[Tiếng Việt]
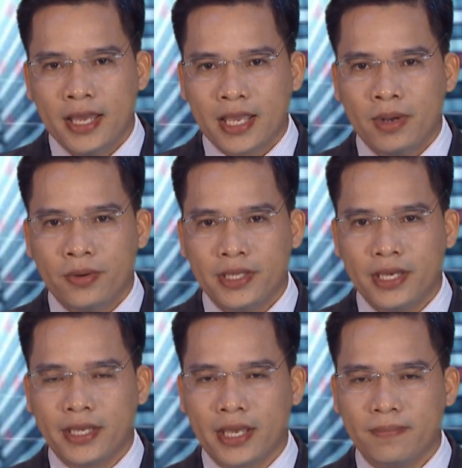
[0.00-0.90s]
Cảm ơn quý
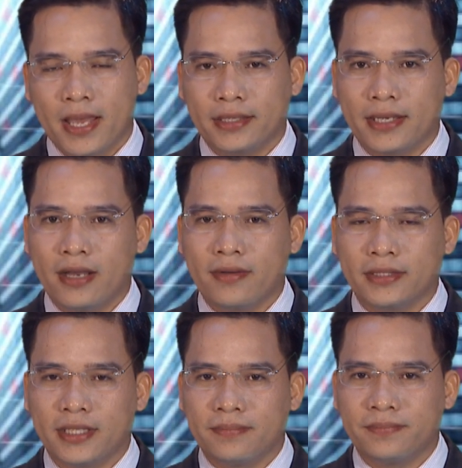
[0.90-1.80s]
vị và các bạn đã
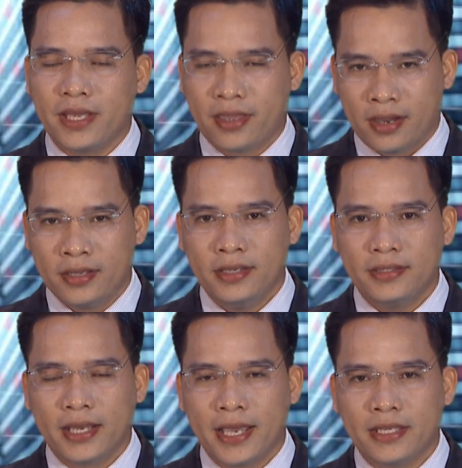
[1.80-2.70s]
quan tâm theo dõi.
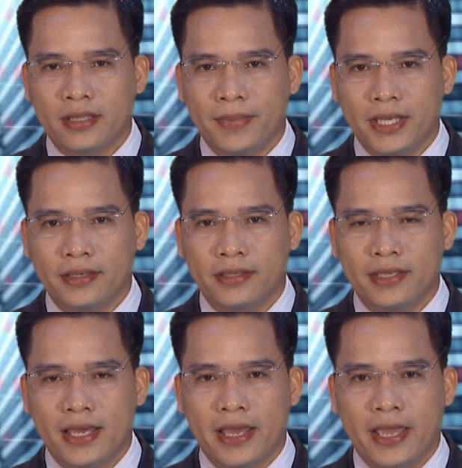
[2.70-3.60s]
Thân ái chào tạm biệt
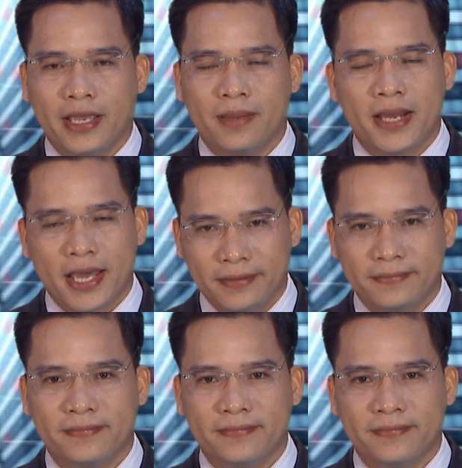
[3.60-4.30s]
và hẹn gặp lại.